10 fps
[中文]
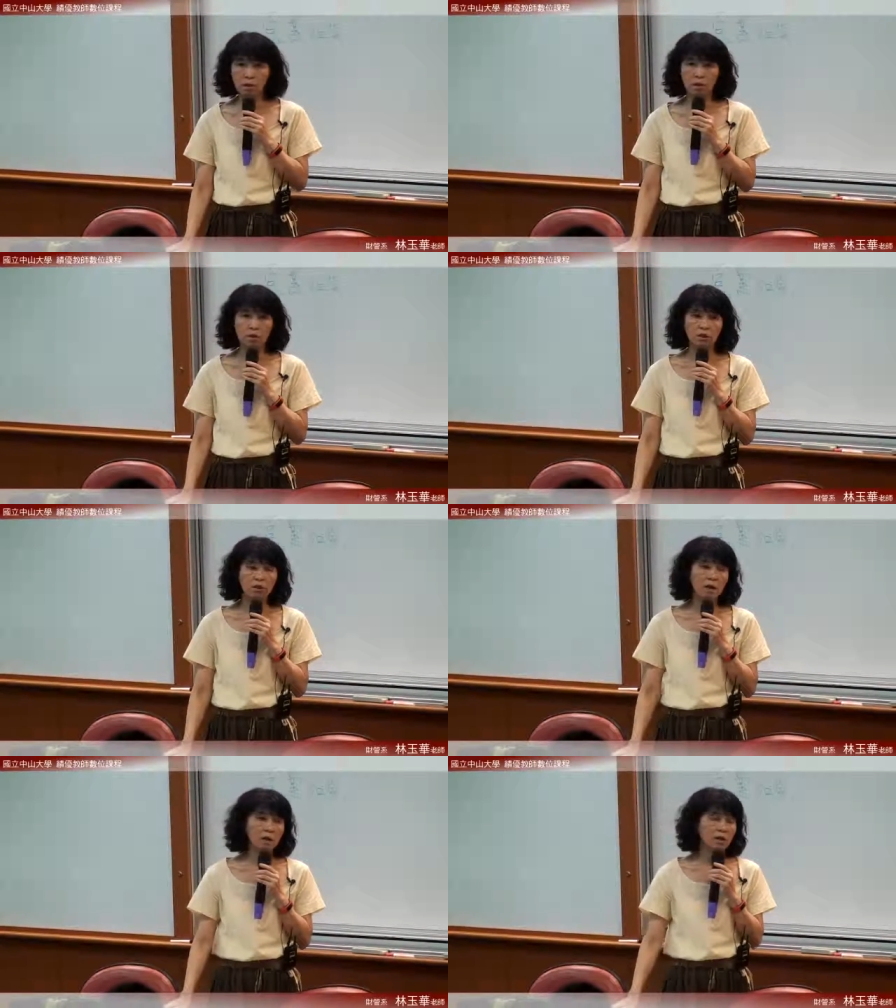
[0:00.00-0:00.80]
的一
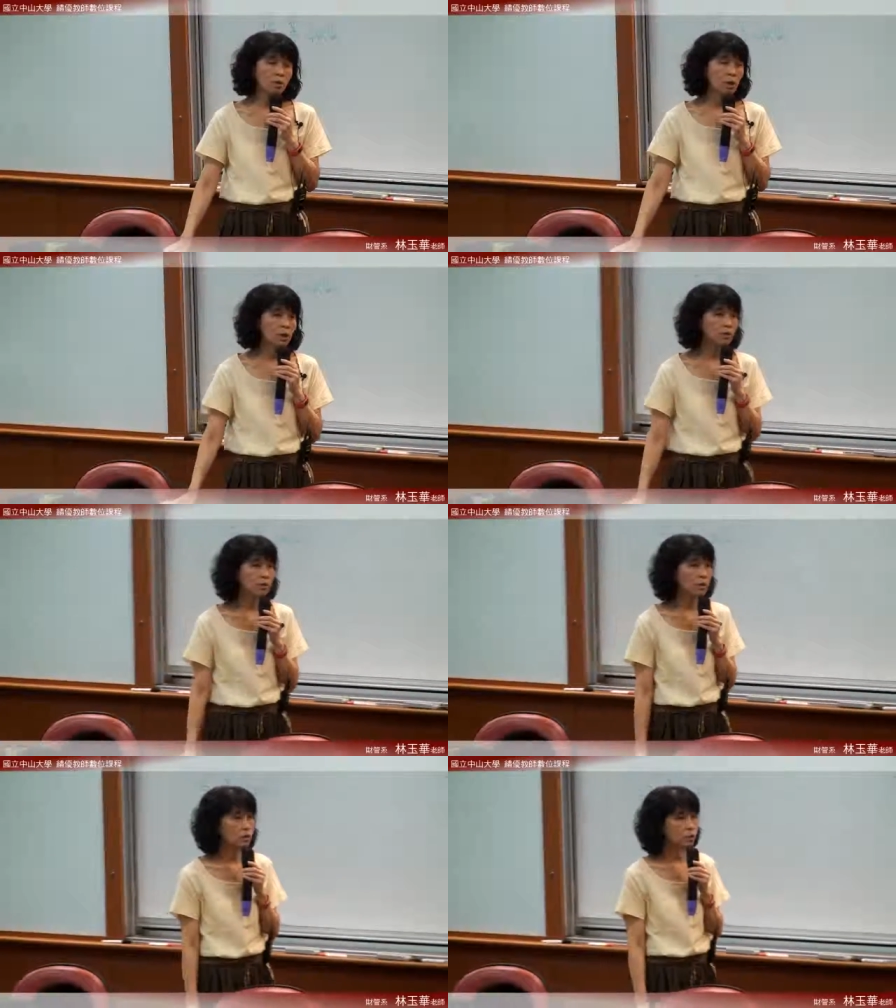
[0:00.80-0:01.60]
样，因为他
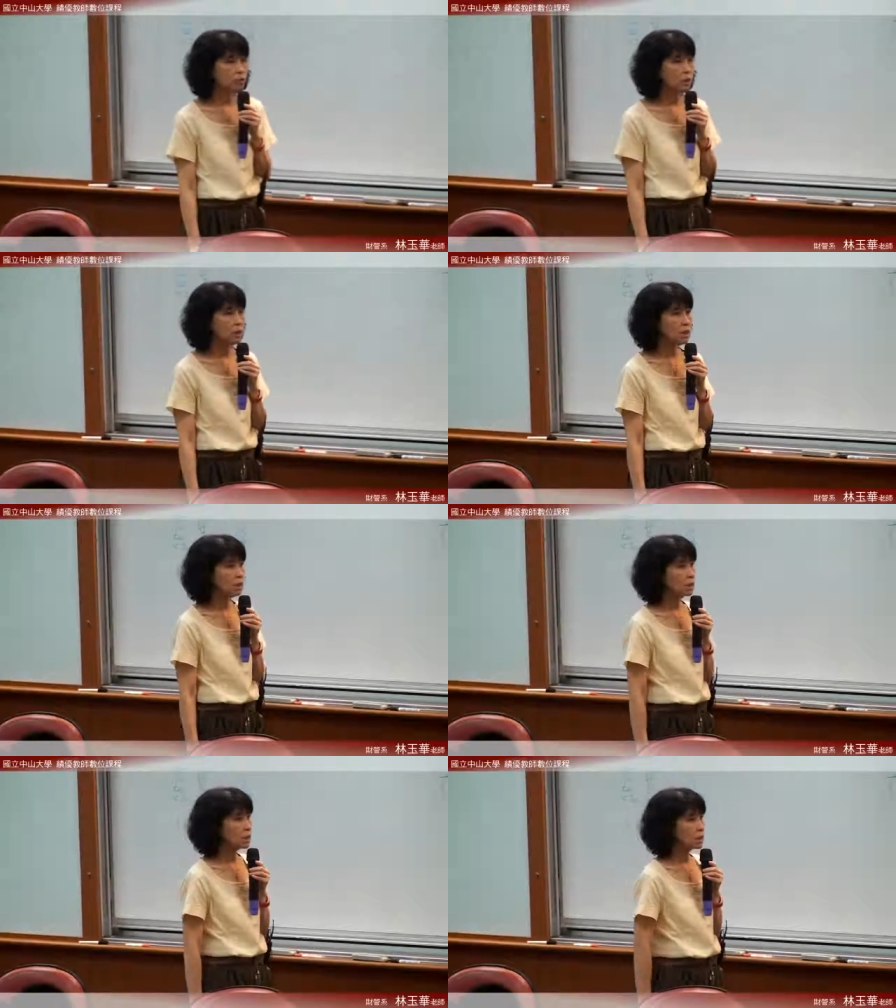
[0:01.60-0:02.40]
收到租金，